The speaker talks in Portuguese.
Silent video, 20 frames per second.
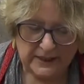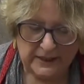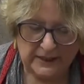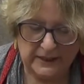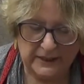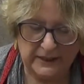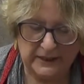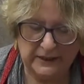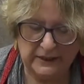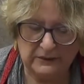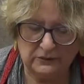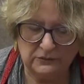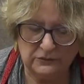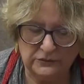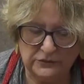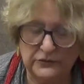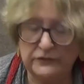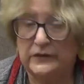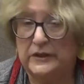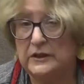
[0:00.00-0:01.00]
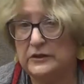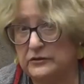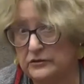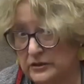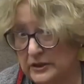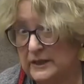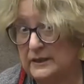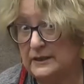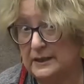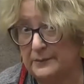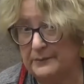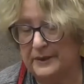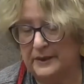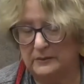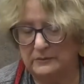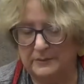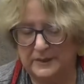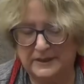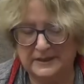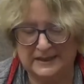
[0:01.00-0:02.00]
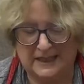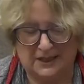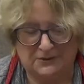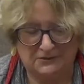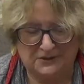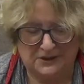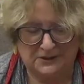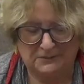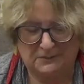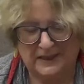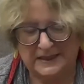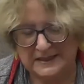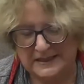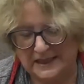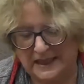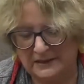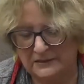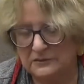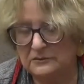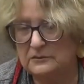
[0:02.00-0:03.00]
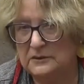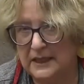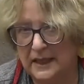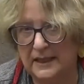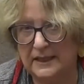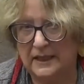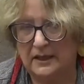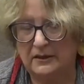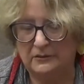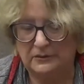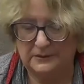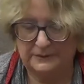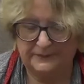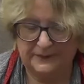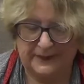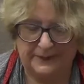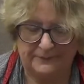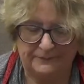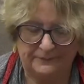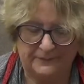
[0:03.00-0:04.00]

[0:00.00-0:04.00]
e os vídeos que também começaram o ano passado no canal. Né?